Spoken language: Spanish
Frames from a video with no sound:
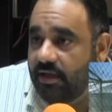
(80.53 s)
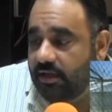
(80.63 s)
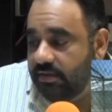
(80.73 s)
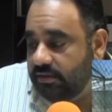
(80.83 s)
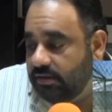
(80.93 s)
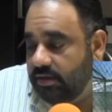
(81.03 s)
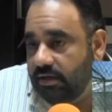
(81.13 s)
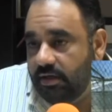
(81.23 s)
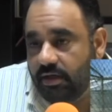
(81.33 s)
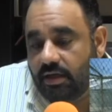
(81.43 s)

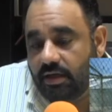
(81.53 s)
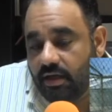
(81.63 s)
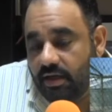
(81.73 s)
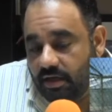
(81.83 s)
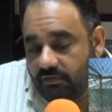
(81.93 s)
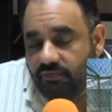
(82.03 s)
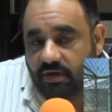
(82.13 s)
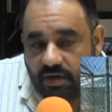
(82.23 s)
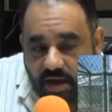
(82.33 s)
este, en fin,